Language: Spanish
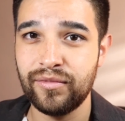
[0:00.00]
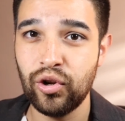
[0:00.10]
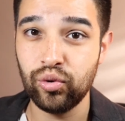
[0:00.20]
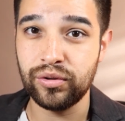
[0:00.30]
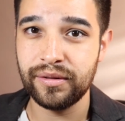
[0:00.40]

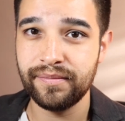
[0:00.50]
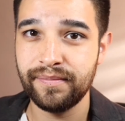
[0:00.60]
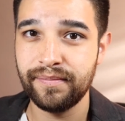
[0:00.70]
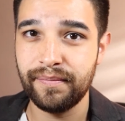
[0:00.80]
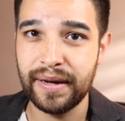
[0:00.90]
Note
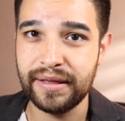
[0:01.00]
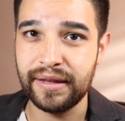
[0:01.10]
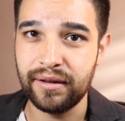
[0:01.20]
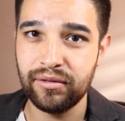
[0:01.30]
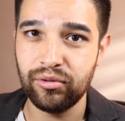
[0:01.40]

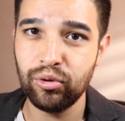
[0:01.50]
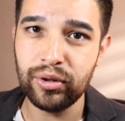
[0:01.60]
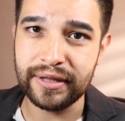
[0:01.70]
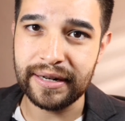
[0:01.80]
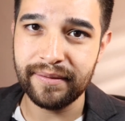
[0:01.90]
20
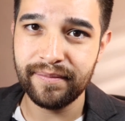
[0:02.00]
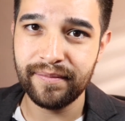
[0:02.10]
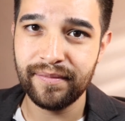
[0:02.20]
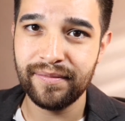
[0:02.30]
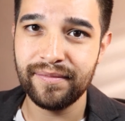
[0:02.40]
Ultra
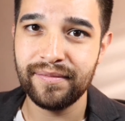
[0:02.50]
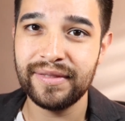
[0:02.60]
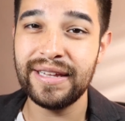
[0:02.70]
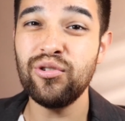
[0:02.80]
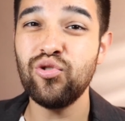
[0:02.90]

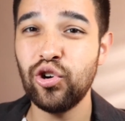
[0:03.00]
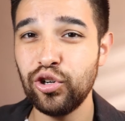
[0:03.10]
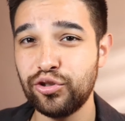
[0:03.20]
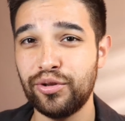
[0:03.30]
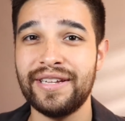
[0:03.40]
tiene un
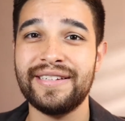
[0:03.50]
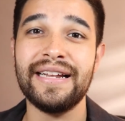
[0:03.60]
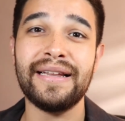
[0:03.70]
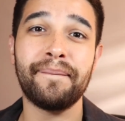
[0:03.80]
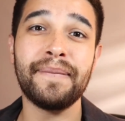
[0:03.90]
costo
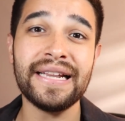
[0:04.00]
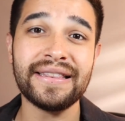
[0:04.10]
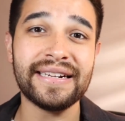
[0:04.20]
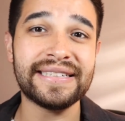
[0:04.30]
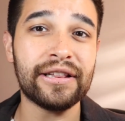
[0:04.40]
inicial de
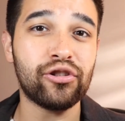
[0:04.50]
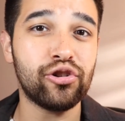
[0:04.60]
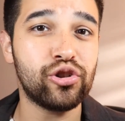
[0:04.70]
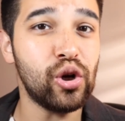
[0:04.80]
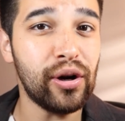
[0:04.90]

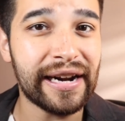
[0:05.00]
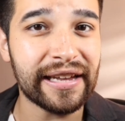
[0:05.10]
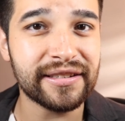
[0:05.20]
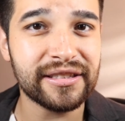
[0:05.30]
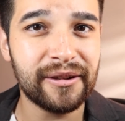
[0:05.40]
1.300
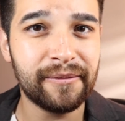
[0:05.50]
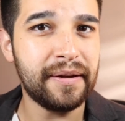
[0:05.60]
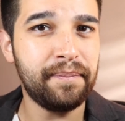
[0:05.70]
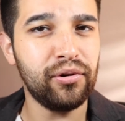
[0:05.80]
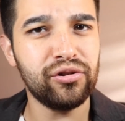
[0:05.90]
dólares
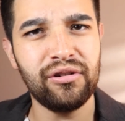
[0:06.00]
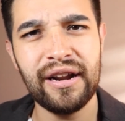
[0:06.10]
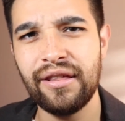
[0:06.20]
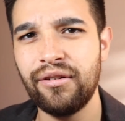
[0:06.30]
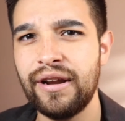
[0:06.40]
y por otro
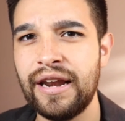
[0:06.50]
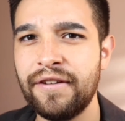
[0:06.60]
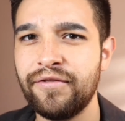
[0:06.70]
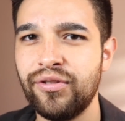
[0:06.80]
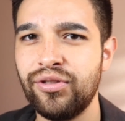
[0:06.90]
lado el
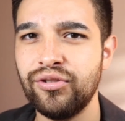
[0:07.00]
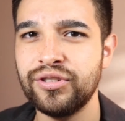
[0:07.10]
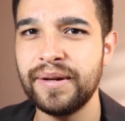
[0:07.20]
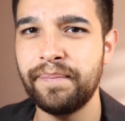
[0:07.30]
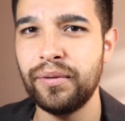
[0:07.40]
iPhone
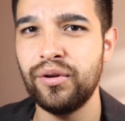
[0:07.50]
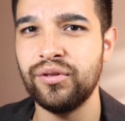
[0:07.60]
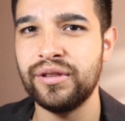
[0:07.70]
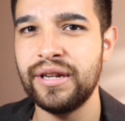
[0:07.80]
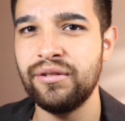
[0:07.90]
12
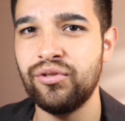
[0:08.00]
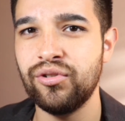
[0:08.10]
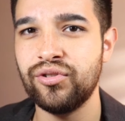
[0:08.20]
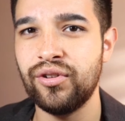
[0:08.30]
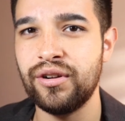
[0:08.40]
Pro tiene un
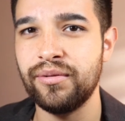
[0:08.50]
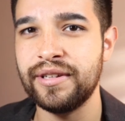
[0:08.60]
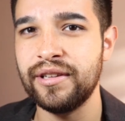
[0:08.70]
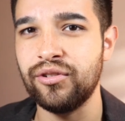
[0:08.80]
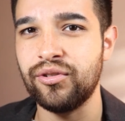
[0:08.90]
costo de
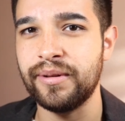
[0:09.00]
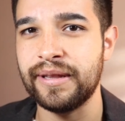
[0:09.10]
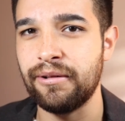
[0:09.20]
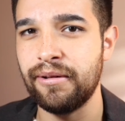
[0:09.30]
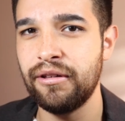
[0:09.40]

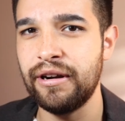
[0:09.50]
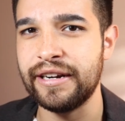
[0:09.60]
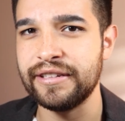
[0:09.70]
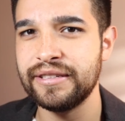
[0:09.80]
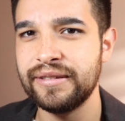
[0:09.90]
999
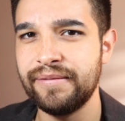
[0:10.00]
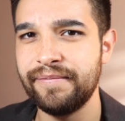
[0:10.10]
dólares.